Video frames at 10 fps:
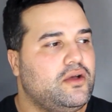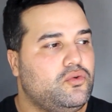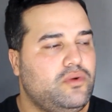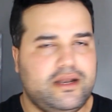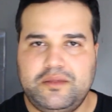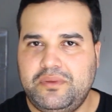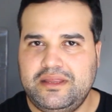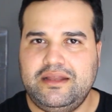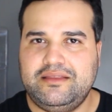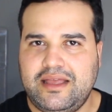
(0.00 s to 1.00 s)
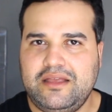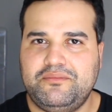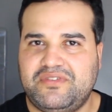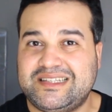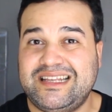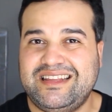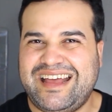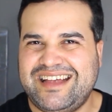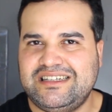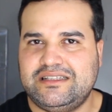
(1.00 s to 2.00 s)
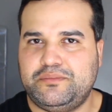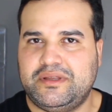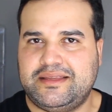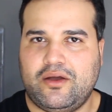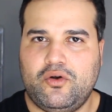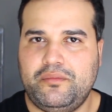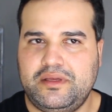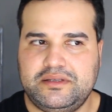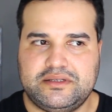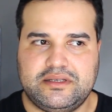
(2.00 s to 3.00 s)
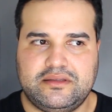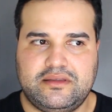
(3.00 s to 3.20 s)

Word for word: O Eric Bana ele tem facilidade de interpretar homens que